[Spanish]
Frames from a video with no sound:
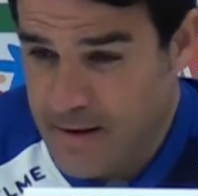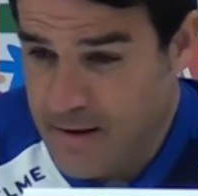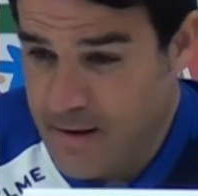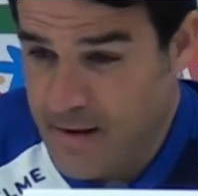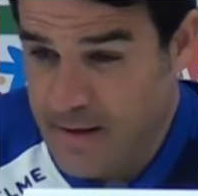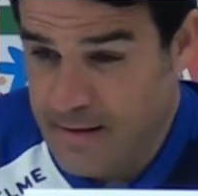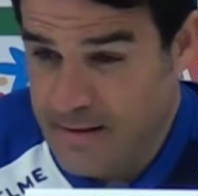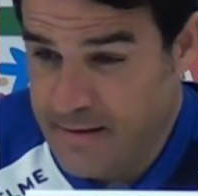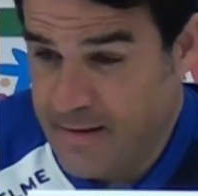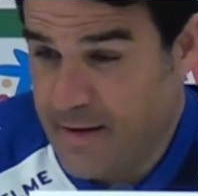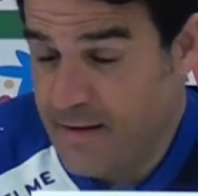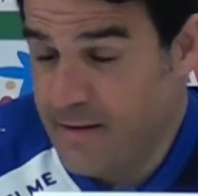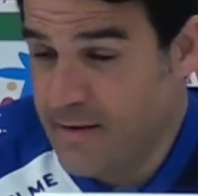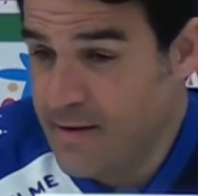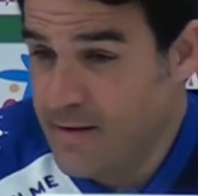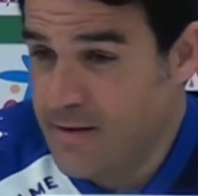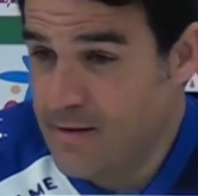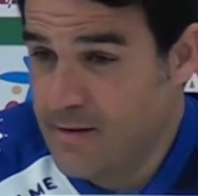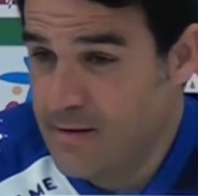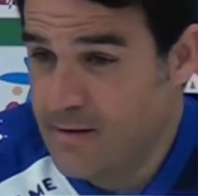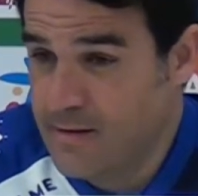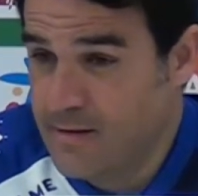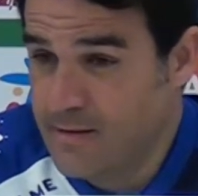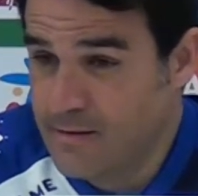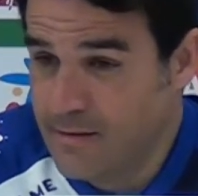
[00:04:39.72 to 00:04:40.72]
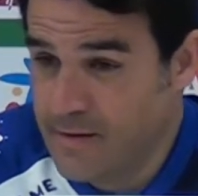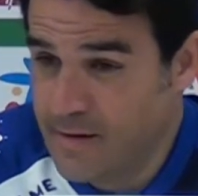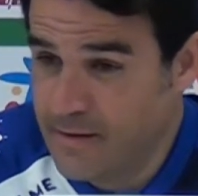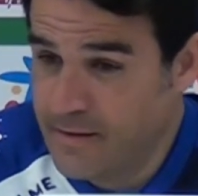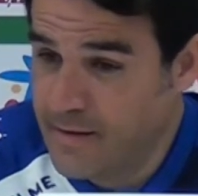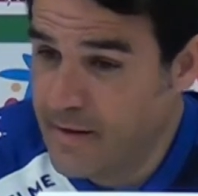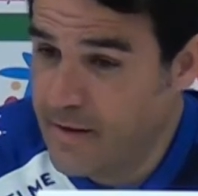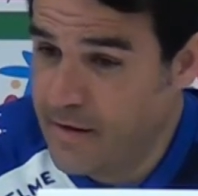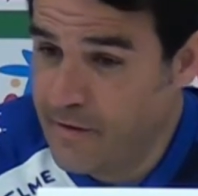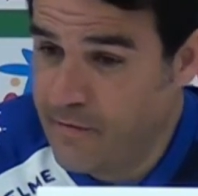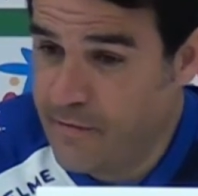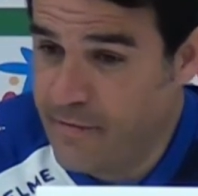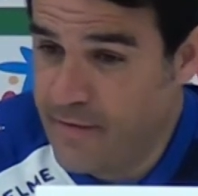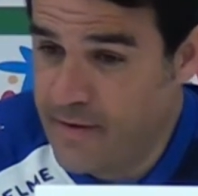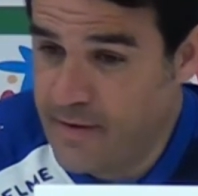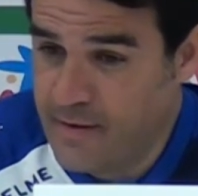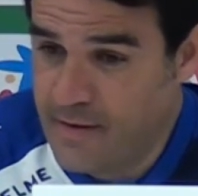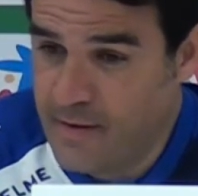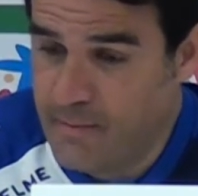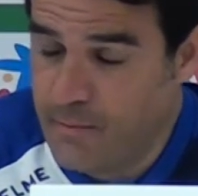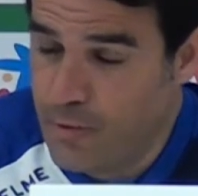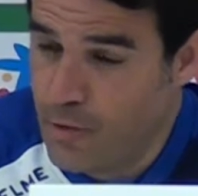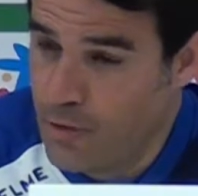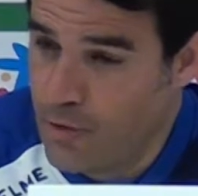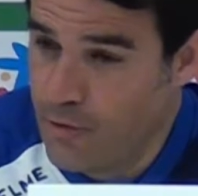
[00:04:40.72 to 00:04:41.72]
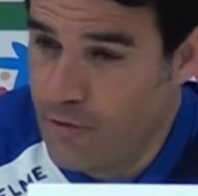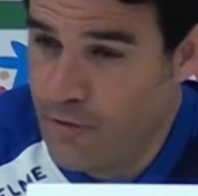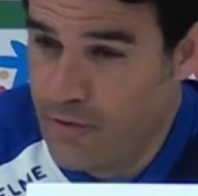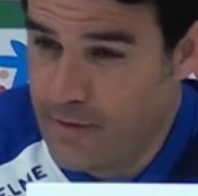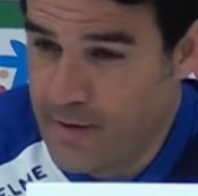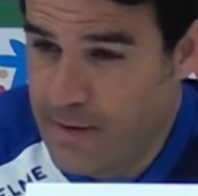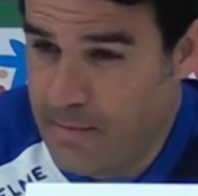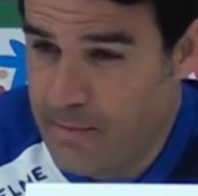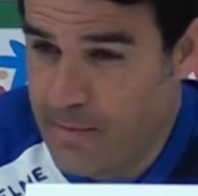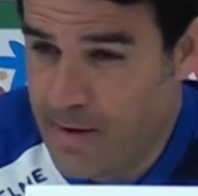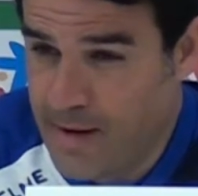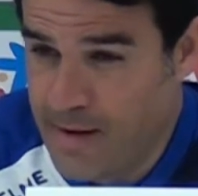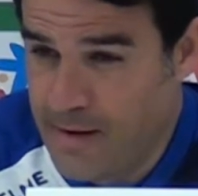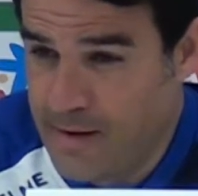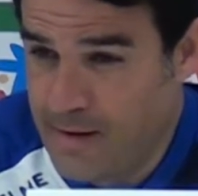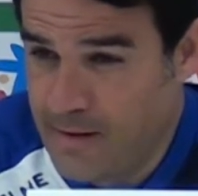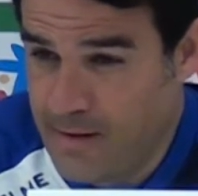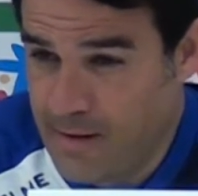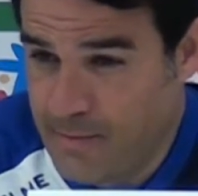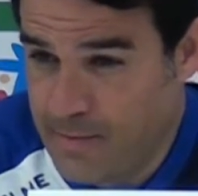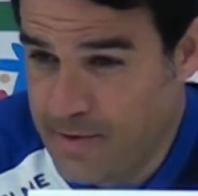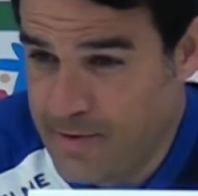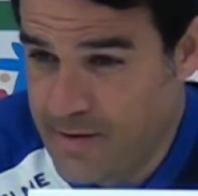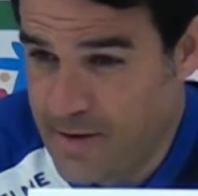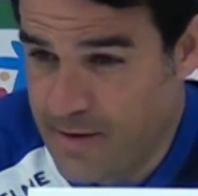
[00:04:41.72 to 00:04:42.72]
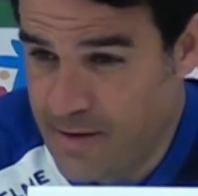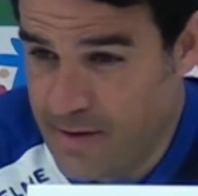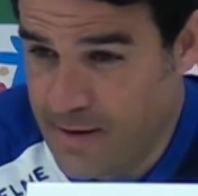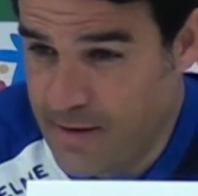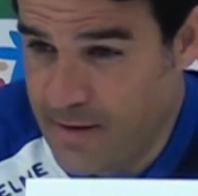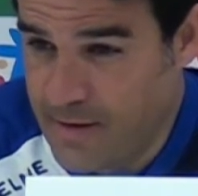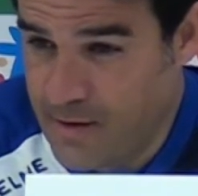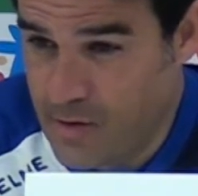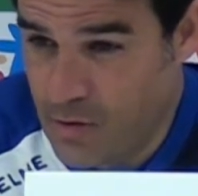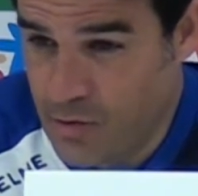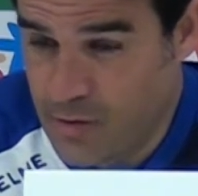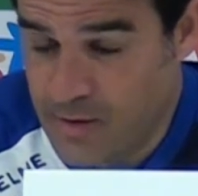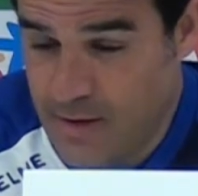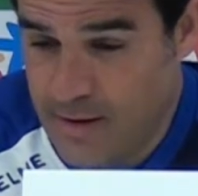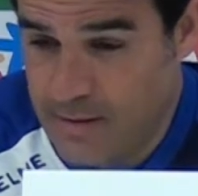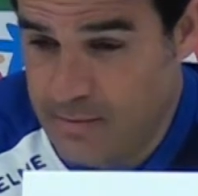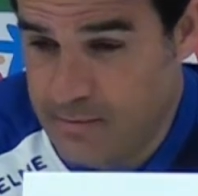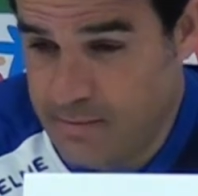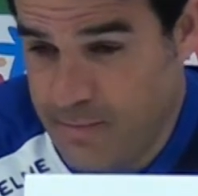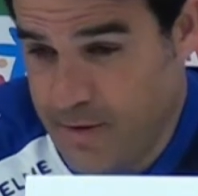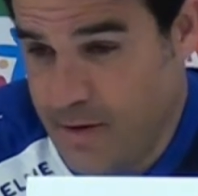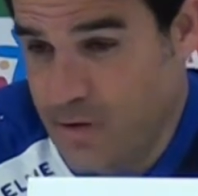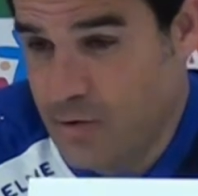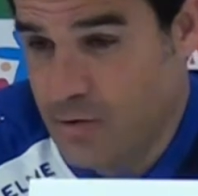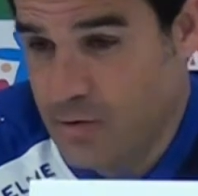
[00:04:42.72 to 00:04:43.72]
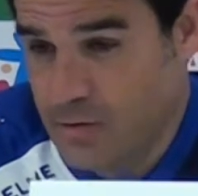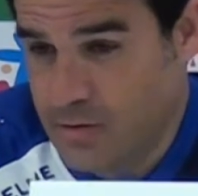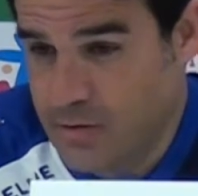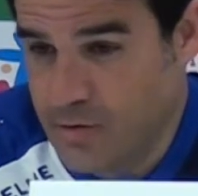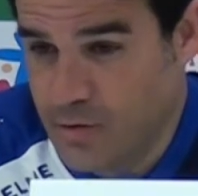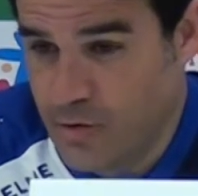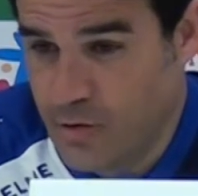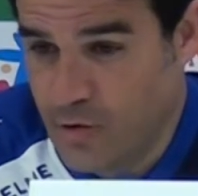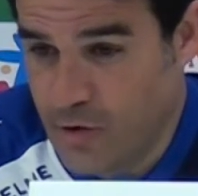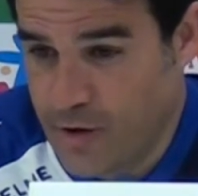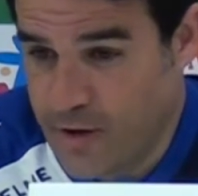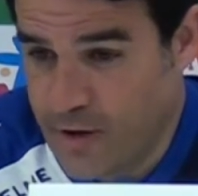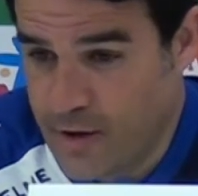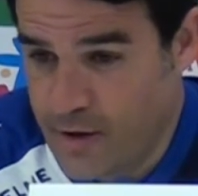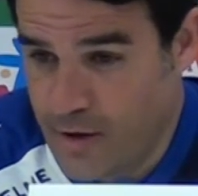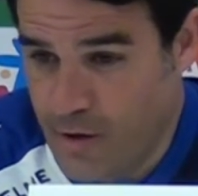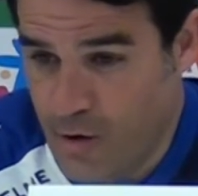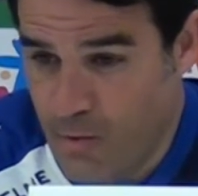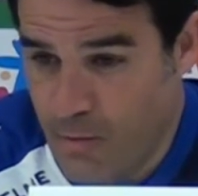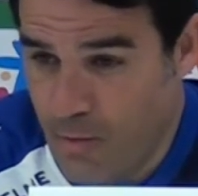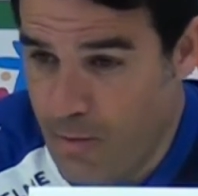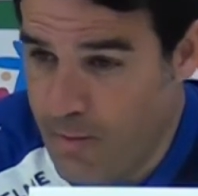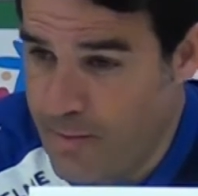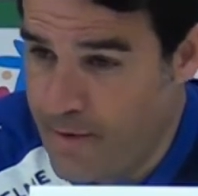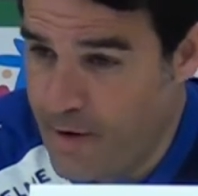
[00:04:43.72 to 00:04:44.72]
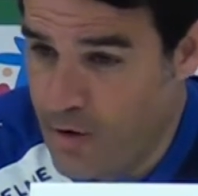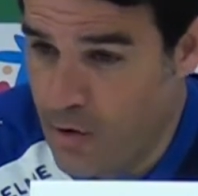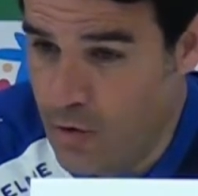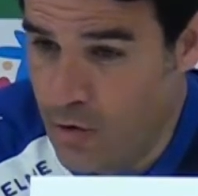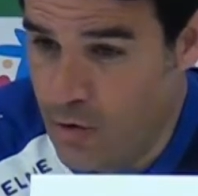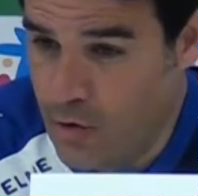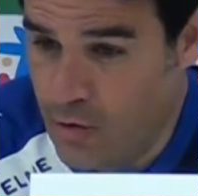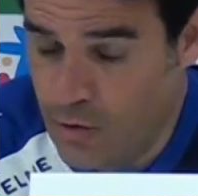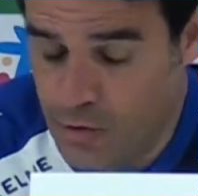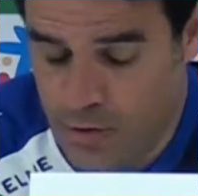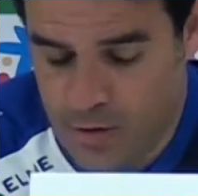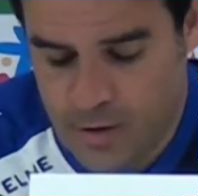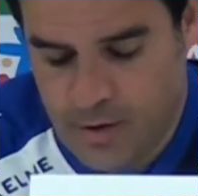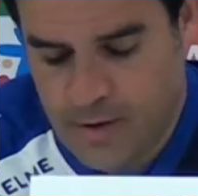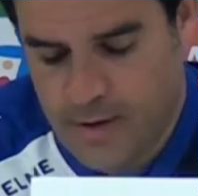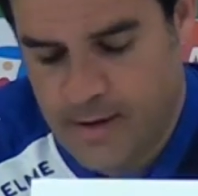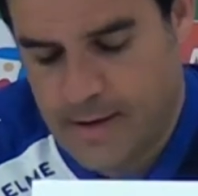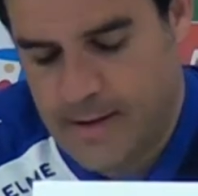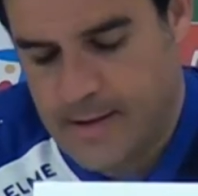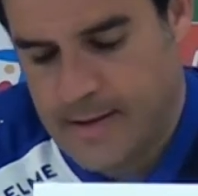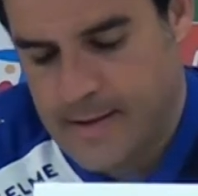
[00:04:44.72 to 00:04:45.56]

El día del, del Tenerife tampoco no fue tan mal, a pesar de la derrota, pero yo creo que como mejor